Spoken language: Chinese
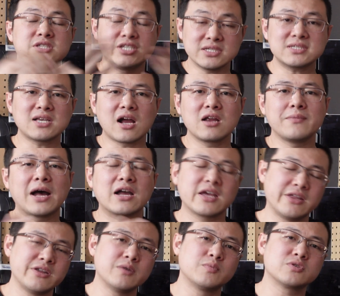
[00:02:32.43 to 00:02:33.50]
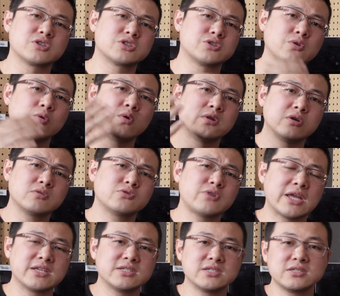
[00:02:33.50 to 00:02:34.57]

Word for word: 仅此而已吗？肯定不是。使用过 Node Red